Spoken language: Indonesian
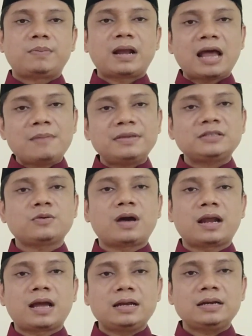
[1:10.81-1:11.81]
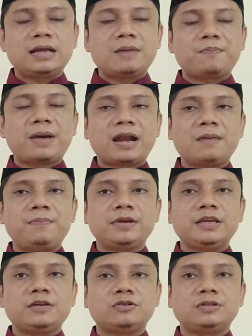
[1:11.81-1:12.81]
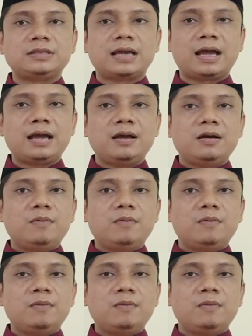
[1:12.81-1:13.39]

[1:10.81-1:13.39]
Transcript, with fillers: Para Meswara dan para pengikutnya